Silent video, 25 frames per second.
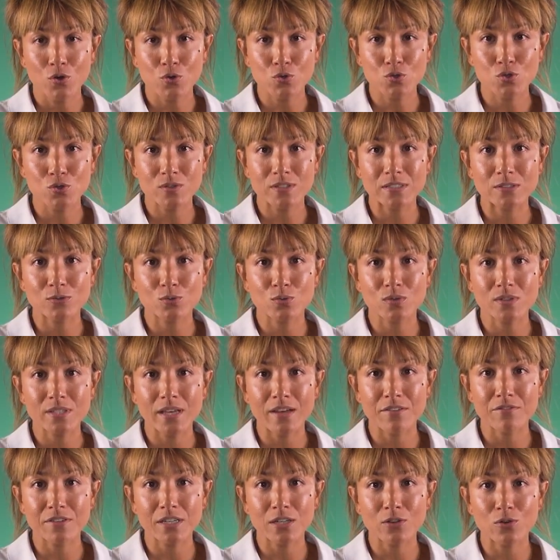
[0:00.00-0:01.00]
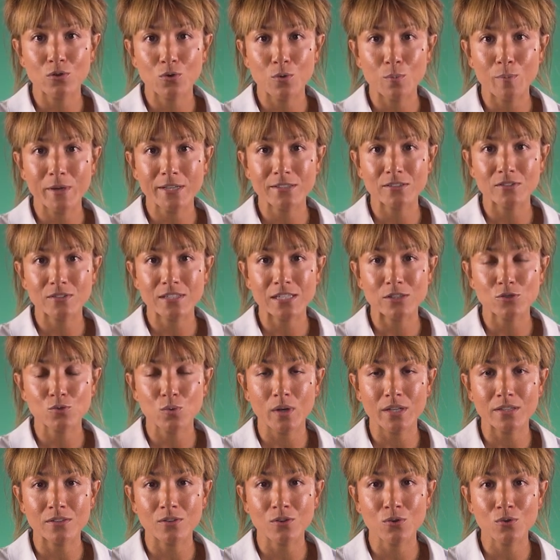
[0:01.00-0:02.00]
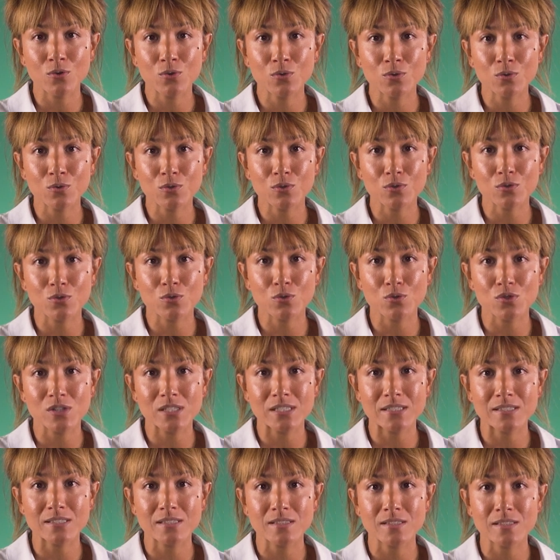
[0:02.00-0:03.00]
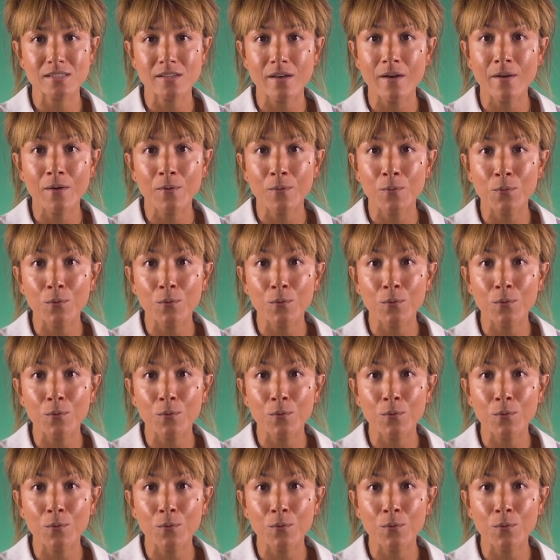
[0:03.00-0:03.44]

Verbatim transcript: quand je discutais avec le personnel soignant, que j'ai dit tiens,